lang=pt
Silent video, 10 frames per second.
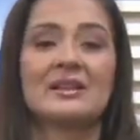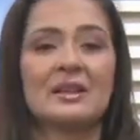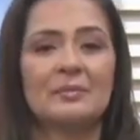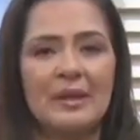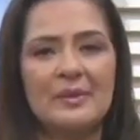
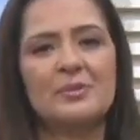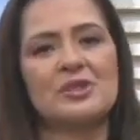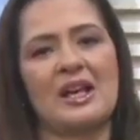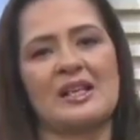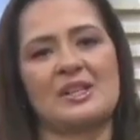também
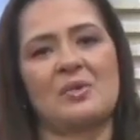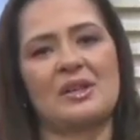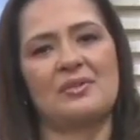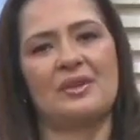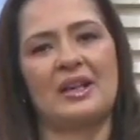buscar se
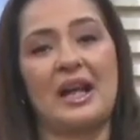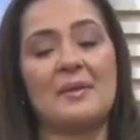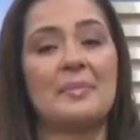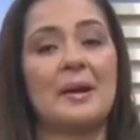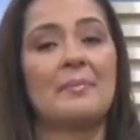qualificar
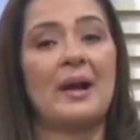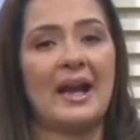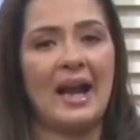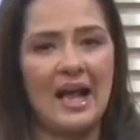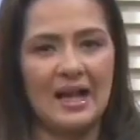e
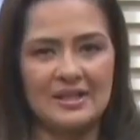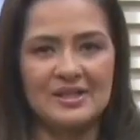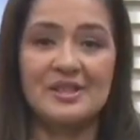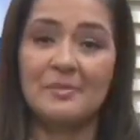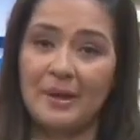preparar,
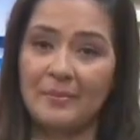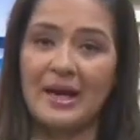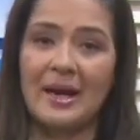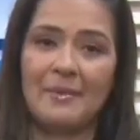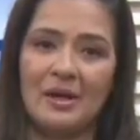se
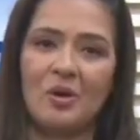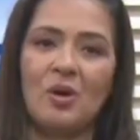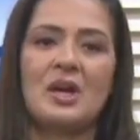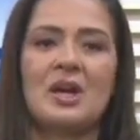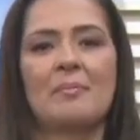preparar melhor
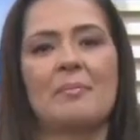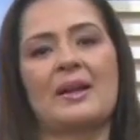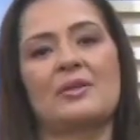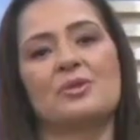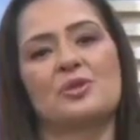
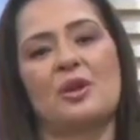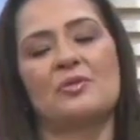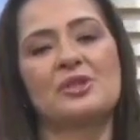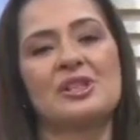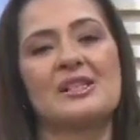para os
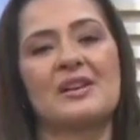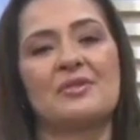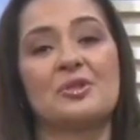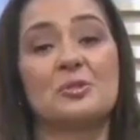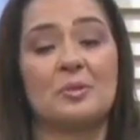novos
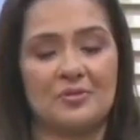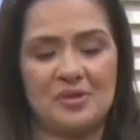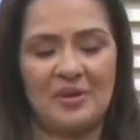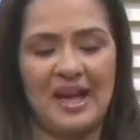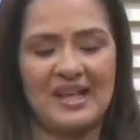desafios
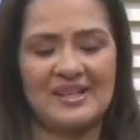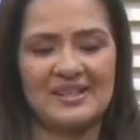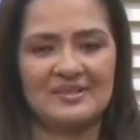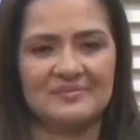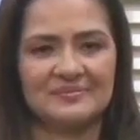profissionais.